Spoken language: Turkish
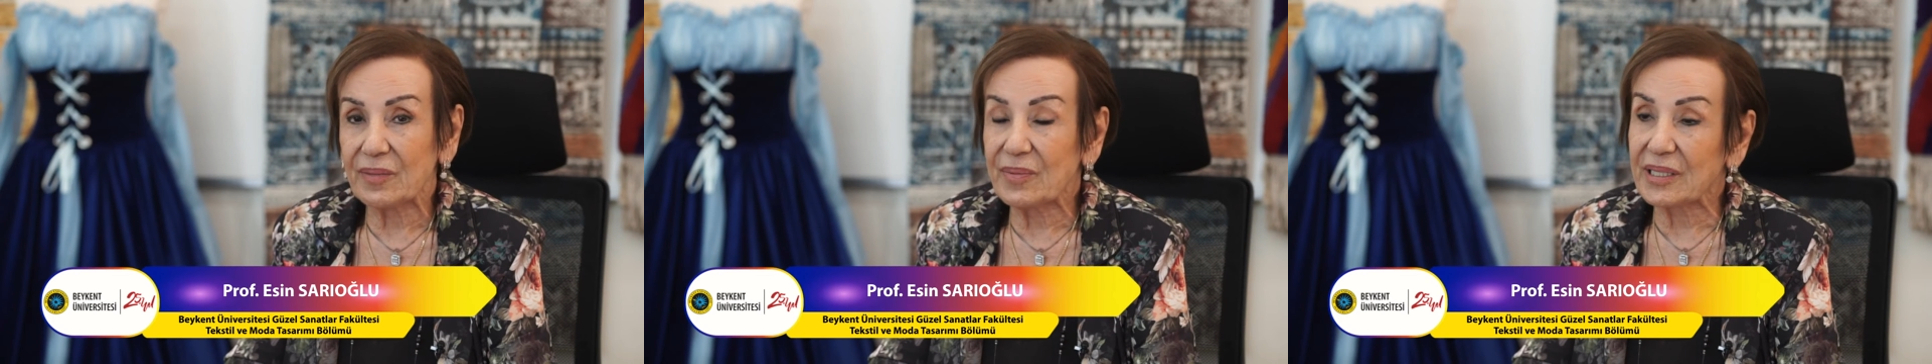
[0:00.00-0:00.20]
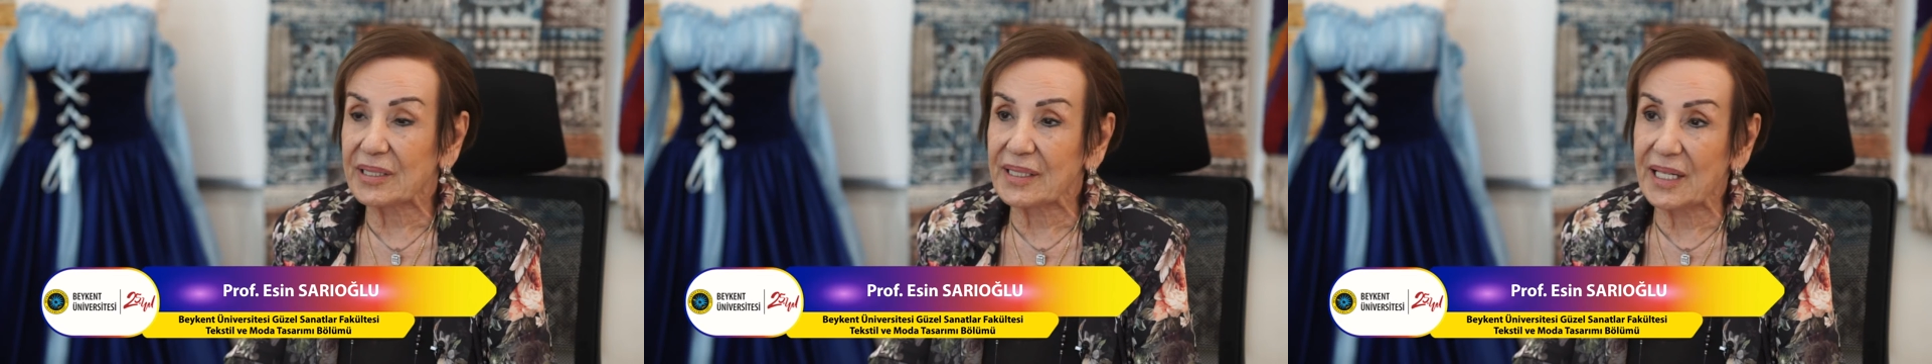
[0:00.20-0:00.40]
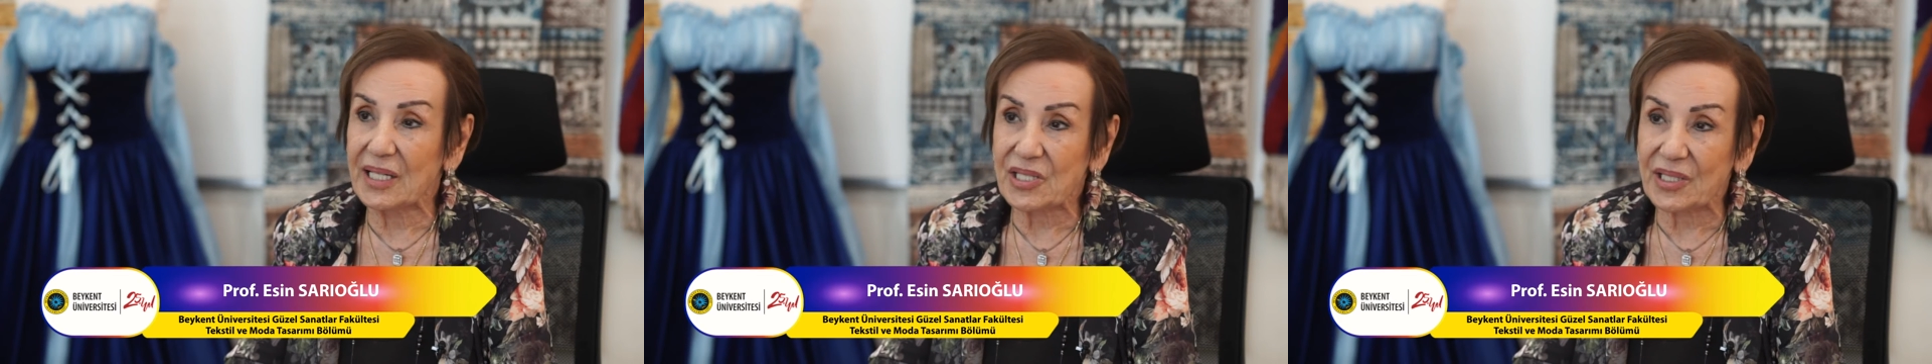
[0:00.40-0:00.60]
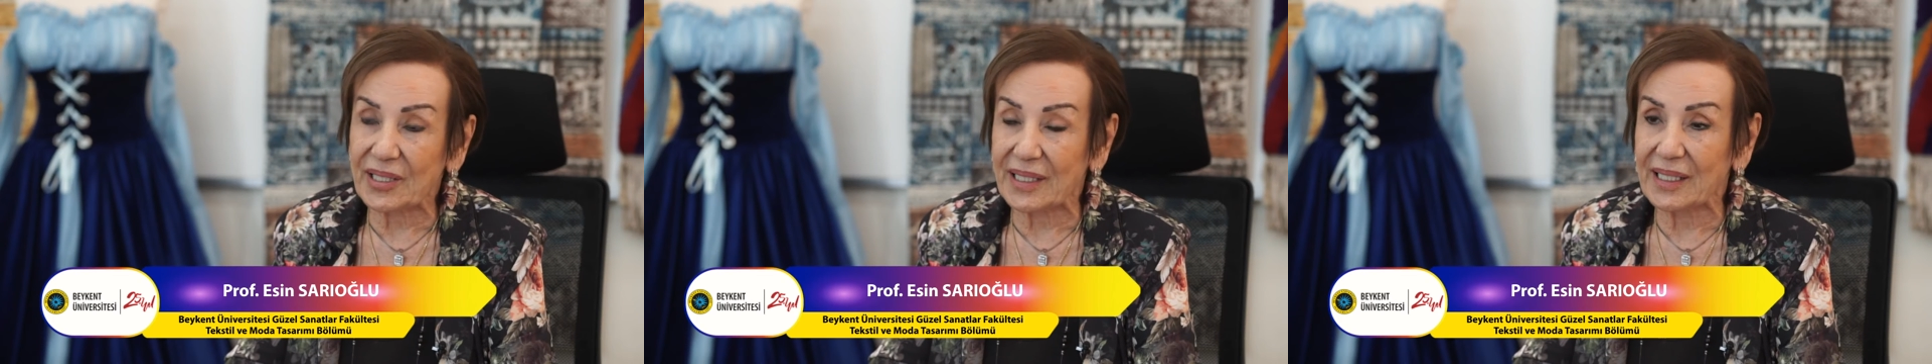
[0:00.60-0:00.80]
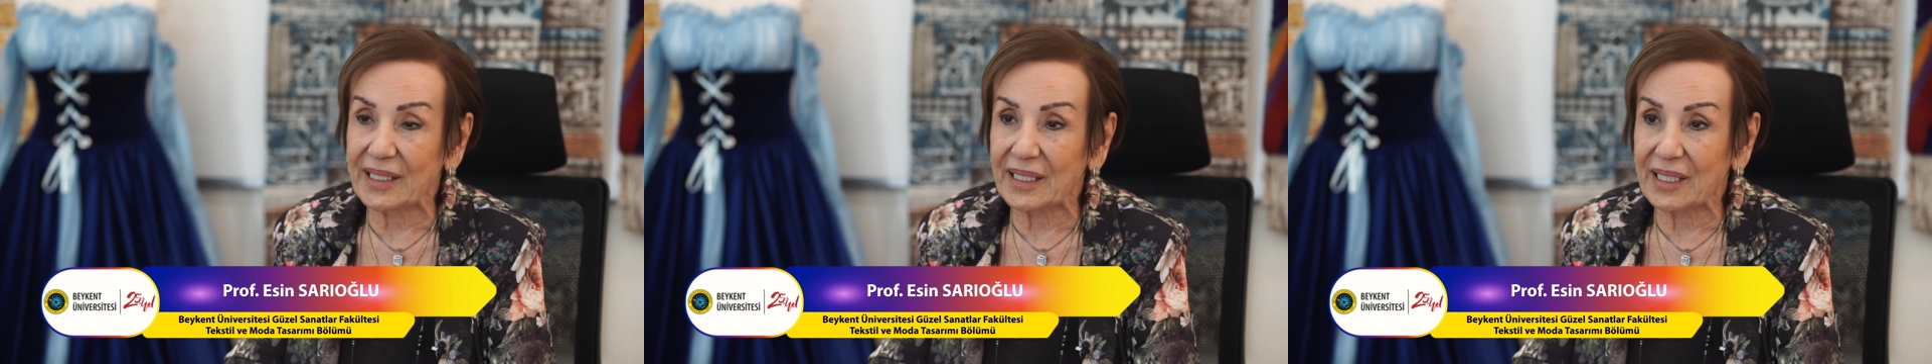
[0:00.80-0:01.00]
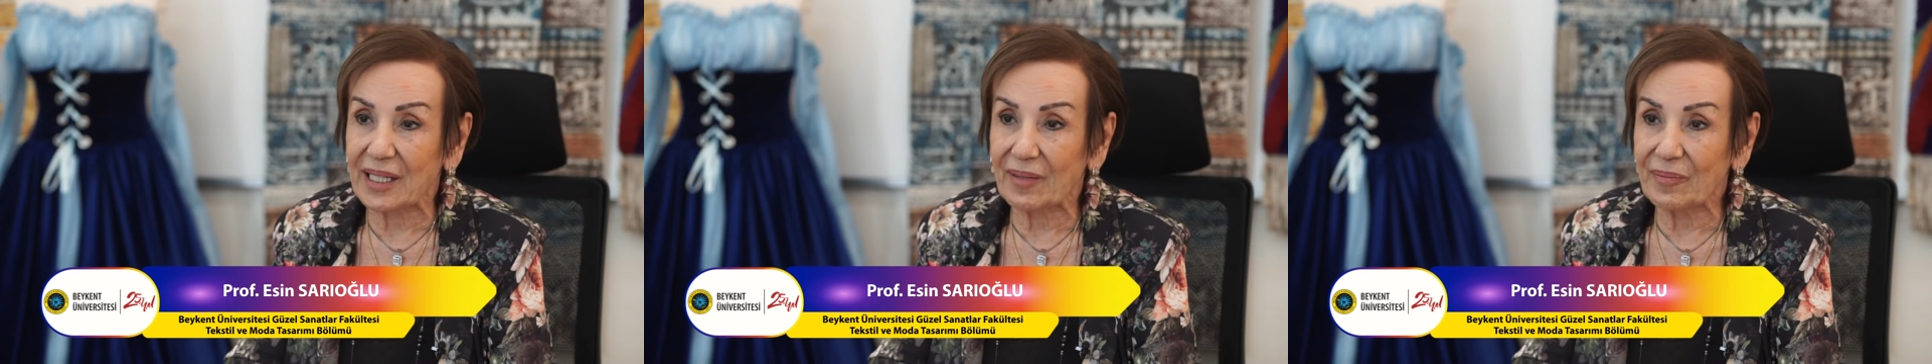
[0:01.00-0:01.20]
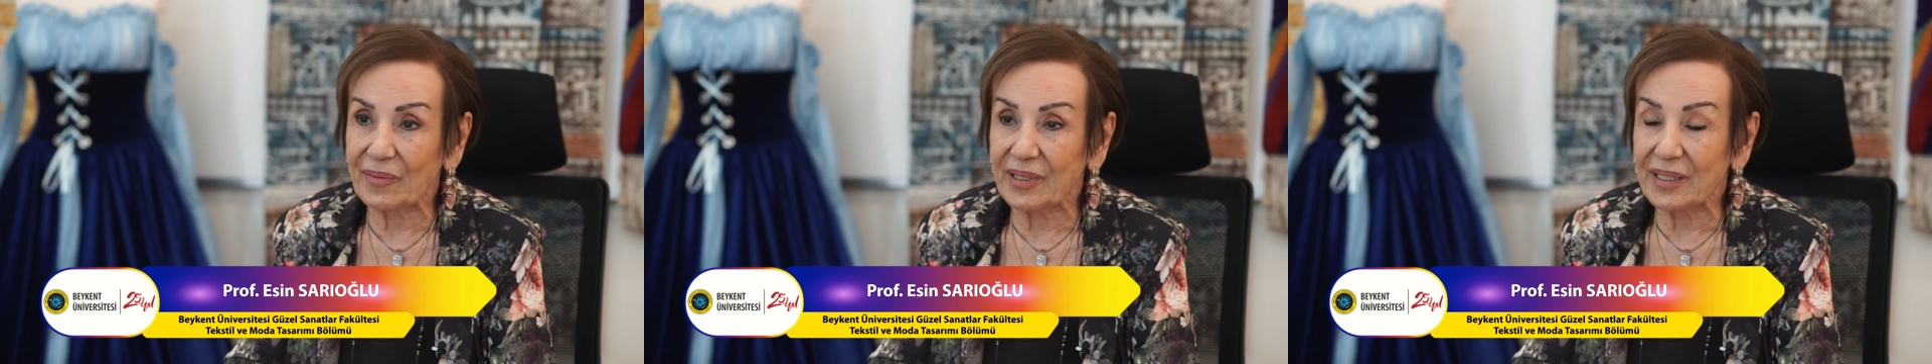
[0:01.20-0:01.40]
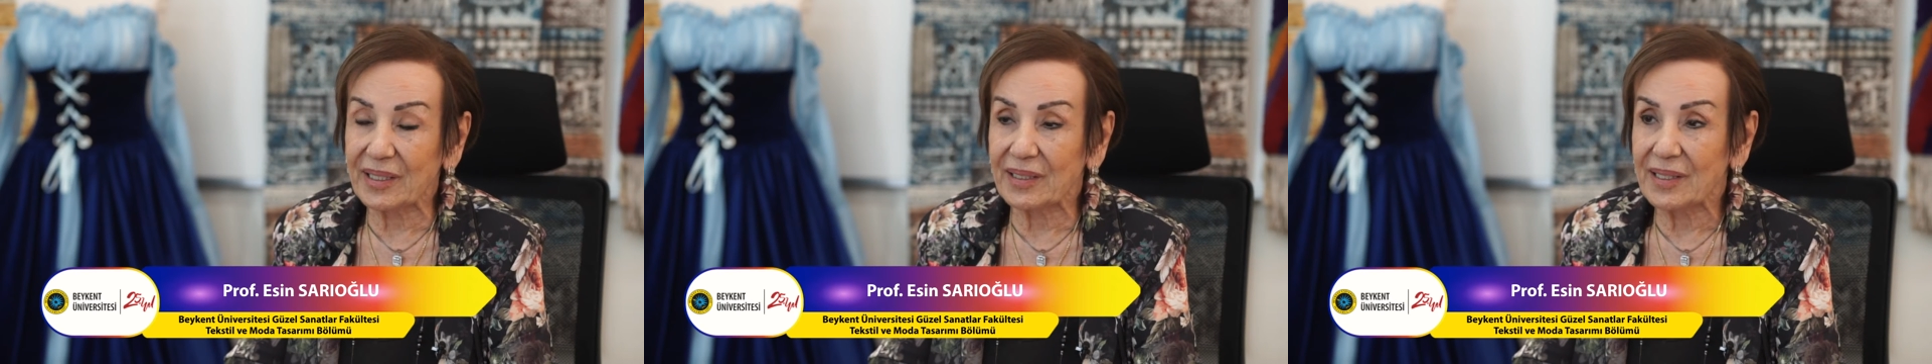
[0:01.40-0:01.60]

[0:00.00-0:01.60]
bir değişiklik yaptık.